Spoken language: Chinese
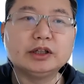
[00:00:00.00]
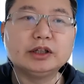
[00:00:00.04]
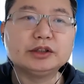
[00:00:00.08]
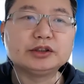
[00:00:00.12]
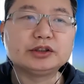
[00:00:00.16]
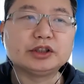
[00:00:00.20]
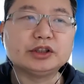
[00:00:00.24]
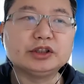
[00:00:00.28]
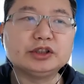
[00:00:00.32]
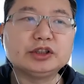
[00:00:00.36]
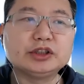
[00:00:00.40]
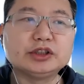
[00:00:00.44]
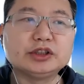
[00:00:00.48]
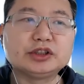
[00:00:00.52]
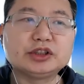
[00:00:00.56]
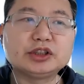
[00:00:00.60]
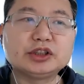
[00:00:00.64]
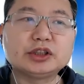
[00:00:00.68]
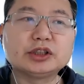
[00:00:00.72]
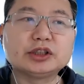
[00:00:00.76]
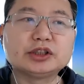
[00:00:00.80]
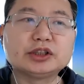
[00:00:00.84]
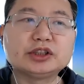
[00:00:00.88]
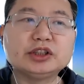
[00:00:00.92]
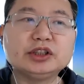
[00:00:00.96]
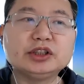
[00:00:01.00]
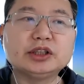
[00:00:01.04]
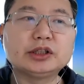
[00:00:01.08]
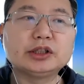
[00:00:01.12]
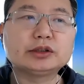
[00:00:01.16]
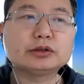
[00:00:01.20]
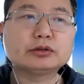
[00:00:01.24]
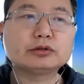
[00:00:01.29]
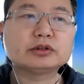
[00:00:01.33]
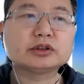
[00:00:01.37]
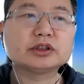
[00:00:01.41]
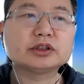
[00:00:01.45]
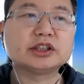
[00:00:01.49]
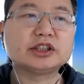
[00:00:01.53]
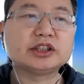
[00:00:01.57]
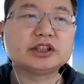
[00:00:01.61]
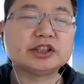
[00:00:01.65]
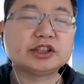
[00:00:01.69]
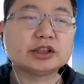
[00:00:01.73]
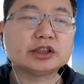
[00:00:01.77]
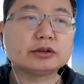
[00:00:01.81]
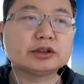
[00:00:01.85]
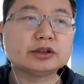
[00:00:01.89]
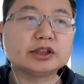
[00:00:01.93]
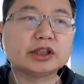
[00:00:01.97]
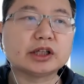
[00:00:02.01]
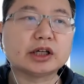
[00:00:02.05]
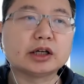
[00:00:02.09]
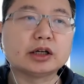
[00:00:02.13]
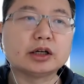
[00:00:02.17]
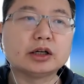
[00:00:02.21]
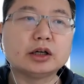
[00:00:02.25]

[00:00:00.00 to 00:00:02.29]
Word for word: 仅仅借着新年钟声的敲响，